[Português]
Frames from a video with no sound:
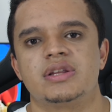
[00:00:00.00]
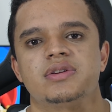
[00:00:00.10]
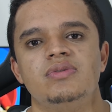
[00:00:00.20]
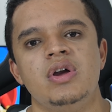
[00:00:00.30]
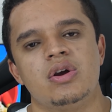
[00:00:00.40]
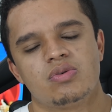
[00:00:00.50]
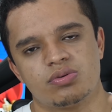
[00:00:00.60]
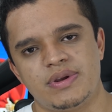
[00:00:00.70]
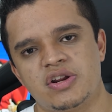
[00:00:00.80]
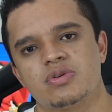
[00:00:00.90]
Então,
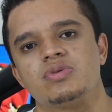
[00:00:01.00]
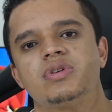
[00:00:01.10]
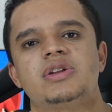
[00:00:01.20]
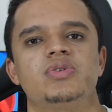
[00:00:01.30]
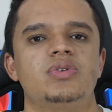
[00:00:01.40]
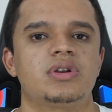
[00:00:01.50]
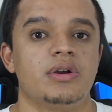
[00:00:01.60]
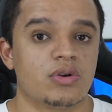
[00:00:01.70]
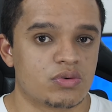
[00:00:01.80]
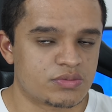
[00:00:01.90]
quanto melhor a controladora,
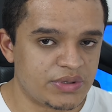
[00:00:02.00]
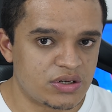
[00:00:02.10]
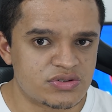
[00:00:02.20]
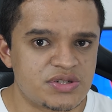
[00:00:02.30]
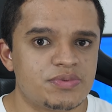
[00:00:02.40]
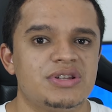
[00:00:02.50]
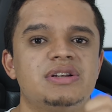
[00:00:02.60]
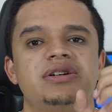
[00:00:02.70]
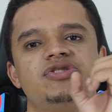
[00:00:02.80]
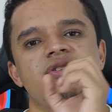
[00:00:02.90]
quanto melhor o
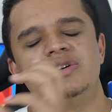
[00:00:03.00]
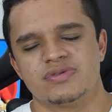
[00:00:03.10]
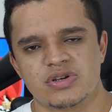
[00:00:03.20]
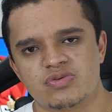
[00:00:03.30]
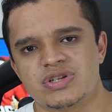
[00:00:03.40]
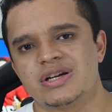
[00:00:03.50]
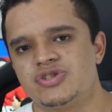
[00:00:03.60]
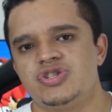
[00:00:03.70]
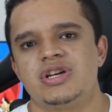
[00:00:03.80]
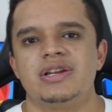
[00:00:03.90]
NAND onde você consegue
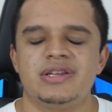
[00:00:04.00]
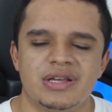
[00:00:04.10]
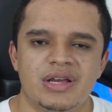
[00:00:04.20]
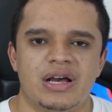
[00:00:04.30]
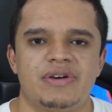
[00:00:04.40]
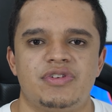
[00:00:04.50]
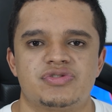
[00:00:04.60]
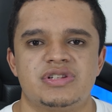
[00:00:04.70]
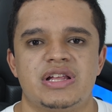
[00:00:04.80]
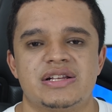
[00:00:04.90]
atingir ali a
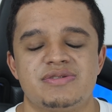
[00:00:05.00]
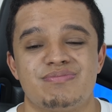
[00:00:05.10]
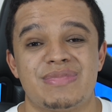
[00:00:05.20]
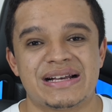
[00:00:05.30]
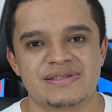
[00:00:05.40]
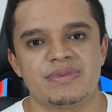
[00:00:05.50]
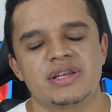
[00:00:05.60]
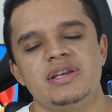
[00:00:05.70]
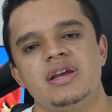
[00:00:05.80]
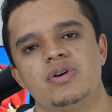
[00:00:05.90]
velocidade máxima
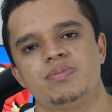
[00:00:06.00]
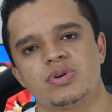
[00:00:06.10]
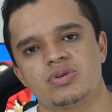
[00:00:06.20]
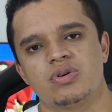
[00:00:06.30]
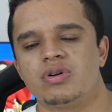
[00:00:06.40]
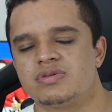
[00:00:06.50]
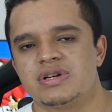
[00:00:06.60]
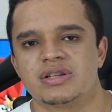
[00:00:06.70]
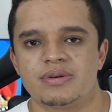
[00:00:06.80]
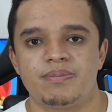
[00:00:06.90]
que o protocolo
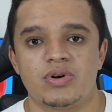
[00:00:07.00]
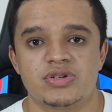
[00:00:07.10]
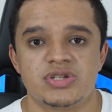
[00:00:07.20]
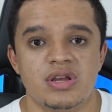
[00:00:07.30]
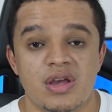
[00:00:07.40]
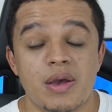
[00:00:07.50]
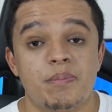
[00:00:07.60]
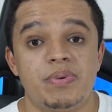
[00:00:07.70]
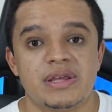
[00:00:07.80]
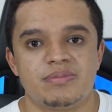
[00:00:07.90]
SATA pode
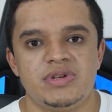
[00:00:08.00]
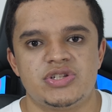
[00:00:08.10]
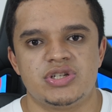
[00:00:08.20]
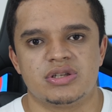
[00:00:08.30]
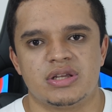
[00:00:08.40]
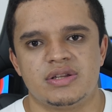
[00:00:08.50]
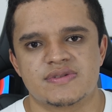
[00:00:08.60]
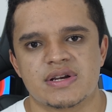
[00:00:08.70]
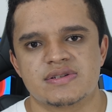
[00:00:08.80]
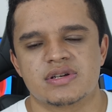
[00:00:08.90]
permitir. Né?
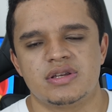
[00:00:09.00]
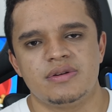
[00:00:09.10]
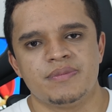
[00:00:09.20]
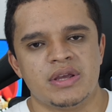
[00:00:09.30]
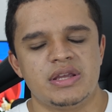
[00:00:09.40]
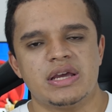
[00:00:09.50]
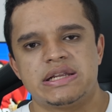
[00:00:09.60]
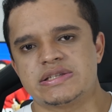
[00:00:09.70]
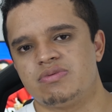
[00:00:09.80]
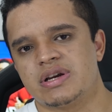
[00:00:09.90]
Nesse caso aqui, em
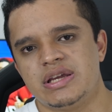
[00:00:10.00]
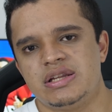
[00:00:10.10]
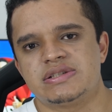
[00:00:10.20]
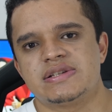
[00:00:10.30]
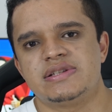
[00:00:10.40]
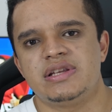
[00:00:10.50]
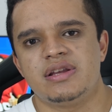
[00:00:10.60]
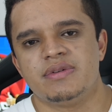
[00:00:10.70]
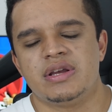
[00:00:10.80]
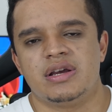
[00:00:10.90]
relação àquele
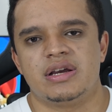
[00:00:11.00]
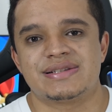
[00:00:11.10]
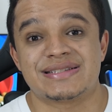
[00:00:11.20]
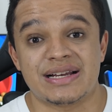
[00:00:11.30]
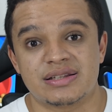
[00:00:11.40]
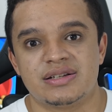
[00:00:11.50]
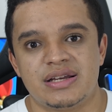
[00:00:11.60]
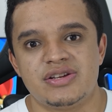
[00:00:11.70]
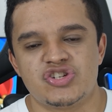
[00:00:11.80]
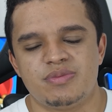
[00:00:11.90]
SSD é, eh, SATA
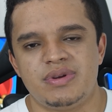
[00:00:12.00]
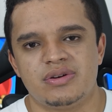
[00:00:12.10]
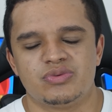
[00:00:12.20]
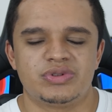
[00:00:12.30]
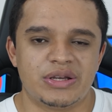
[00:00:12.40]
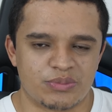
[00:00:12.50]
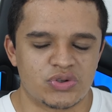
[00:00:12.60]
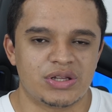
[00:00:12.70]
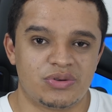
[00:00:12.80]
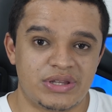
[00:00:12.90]
RGB, o, o,
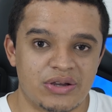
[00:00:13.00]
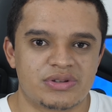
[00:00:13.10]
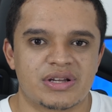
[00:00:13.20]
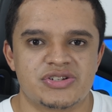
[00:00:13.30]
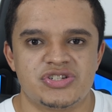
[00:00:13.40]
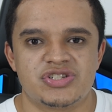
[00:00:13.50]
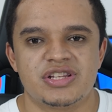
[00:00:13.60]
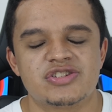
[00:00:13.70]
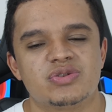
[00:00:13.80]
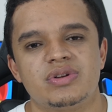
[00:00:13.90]
modelo Delta que a gente
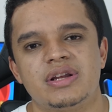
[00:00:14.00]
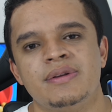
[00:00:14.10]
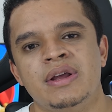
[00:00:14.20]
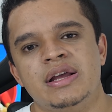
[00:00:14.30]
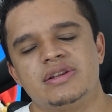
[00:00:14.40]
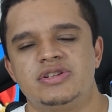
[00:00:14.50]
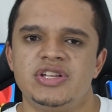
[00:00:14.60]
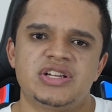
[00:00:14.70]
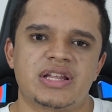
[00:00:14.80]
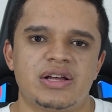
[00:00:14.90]
testou, né?
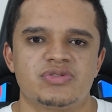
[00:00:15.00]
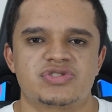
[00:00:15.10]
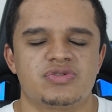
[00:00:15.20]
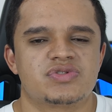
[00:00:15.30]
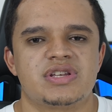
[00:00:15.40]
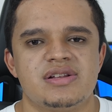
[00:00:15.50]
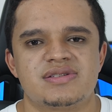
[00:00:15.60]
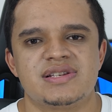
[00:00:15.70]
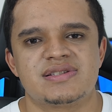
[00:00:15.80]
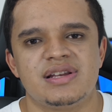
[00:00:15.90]
tinha lá os seus
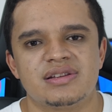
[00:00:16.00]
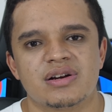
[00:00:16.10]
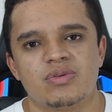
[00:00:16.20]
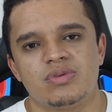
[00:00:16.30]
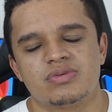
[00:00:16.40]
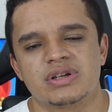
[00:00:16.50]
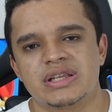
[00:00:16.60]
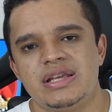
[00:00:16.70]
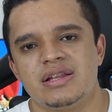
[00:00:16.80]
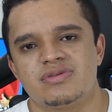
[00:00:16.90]
560 contra
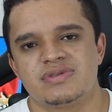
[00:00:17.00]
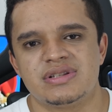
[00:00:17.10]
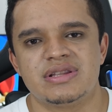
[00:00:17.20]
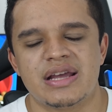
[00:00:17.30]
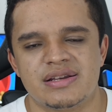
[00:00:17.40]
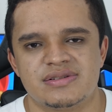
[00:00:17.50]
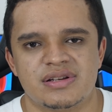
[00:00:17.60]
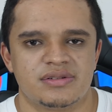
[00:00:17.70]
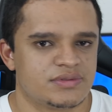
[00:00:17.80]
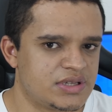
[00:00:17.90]
510,
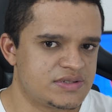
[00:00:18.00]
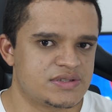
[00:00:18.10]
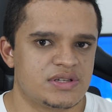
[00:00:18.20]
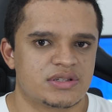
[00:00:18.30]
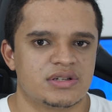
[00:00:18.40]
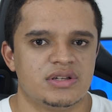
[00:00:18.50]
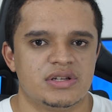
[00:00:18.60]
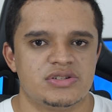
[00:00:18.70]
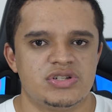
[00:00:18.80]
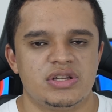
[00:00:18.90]
né? 560
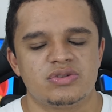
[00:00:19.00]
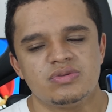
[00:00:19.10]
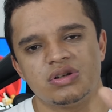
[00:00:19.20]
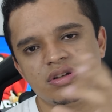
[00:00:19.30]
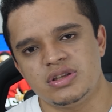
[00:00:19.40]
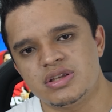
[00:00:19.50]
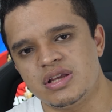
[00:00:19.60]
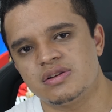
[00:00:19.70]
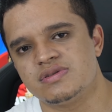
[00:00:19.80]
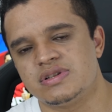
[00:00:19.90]
de leitura e
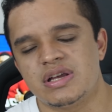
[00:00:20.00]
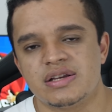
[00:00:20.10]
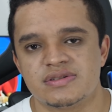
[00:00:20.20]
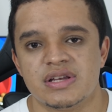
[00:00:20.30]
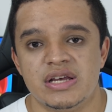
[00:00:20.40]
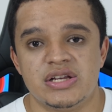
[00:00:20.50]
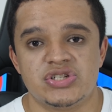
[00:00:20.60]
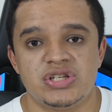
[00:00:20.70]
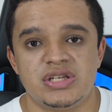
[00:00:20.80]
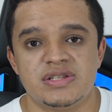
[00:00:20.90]
510
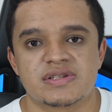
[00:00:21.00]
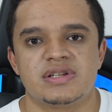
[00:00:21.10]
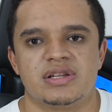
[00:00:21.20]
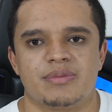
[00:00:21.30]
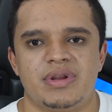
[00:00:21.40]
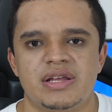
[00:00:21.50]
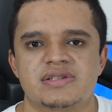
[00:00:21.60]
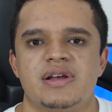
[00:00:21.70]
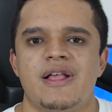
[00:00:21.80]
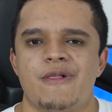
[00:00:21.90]
de escrita,
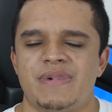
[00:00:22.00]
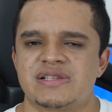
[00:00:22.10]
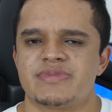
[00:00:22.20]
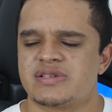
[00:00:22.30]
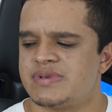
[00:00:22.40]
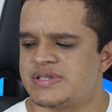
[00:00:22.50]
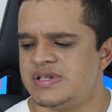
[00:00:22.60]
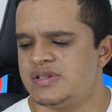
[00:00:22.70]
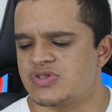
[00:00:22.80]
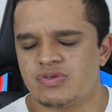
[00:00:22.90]
beleza? Mas mesmo
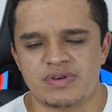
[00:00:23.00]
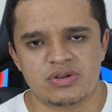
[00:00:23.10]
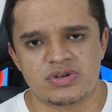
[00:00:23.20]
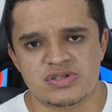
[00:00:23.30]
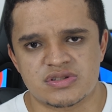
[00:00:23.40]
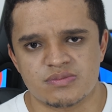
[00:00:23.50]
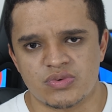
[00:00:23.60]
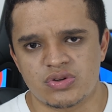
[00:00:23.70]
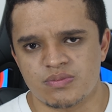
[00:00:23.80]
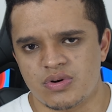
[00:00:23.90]
assim, são valores
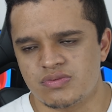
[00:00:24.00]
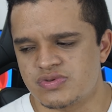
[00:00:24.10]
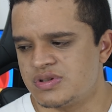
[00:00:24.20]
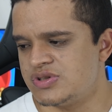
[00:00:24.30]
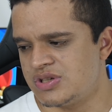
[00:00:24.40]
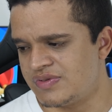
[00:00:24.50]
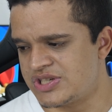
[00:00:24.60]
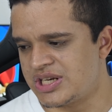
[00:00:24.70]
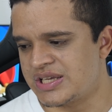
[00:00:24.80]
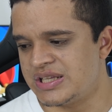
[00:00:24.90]
muito bons, a gente vai
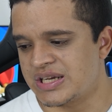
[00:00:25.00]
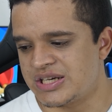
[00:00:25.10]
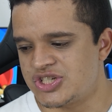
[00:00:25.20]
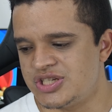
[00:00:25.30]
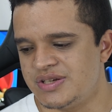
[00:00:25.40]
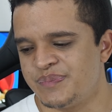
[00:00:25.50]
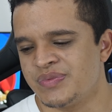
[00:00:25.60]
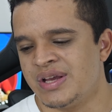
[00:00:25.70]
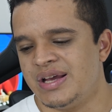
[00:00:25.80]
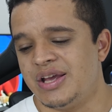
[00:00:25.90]
tirar aqui da caixinha.
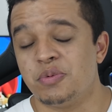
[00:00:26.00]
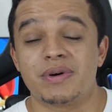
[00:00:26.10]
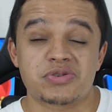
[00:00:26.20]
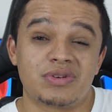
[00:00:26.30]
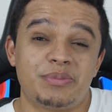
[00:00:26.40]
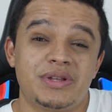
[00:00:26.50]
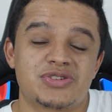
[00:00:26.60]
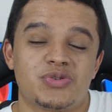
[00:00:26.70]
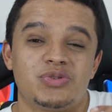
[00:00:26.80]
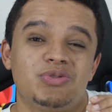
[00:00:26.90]
Eu
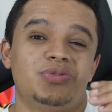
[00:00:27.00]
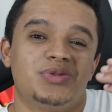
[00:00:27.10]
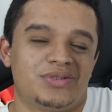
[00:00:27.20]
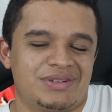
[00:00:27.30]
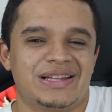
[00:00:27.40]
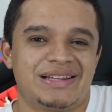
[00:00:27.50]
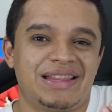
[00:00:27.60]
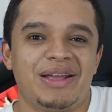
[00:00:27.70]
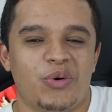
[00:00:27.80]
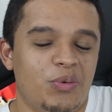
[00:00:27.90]
particularmente, quando né,
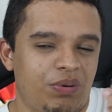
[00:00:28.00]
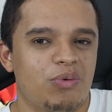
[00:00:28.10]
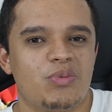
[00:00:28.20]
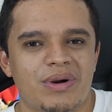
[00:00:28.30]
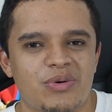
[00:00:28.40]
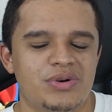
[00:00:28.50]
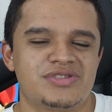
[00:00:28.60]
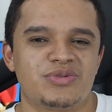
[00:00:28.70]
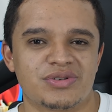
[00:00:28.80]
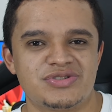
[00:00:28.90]
tem, compra alguma
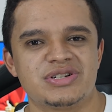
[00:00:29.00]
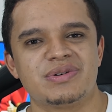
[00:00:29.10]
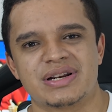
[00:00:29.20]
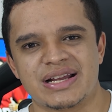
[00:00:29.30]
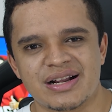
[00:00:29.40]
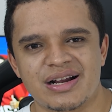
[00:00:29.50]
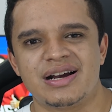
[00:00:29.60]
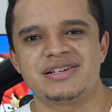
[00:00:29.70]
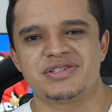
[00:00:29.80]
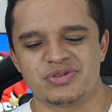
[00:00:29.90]
coisa, eu gosto de guardar a
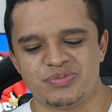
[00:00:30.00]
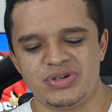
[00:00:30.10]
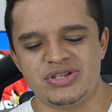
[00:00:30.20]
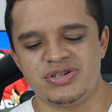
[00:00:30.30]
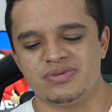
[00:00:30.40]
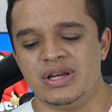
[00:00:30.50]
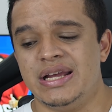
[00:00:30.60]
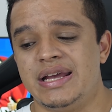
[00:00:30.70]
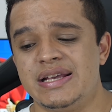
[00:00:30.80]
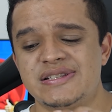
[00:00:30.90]
caixa, tudo bonitinho.
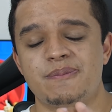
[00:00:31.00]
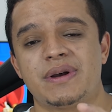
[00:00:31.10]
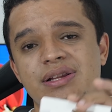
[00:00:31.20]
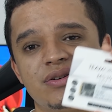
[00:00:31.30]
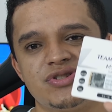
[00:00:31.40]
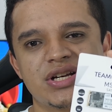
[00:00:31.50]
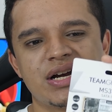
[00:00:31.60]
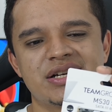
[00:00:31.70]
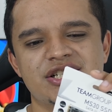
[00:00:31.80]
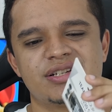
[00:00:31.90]
Esse padrão de
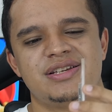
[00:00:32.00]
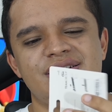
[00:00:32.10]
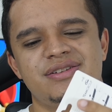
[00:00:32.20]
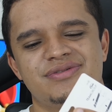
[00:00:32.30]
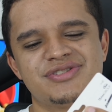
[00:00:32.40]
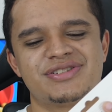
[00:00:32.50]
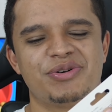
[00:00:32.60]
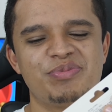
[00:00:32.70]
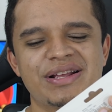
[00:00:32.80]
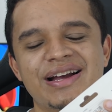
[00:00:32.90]
caixa aqui, você é
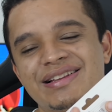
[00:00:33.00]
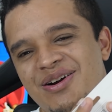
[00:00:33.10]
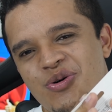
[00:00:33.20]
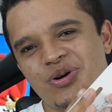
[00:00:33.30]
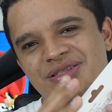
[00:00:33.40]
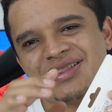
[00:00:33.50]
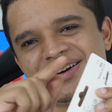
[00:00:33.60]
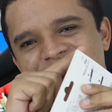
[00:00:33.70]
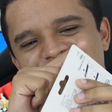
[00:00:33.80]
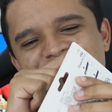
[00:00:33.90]
obrigado a
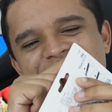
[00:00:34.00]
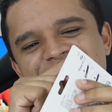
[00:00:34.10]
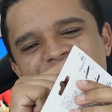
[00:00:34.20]
cortar, né?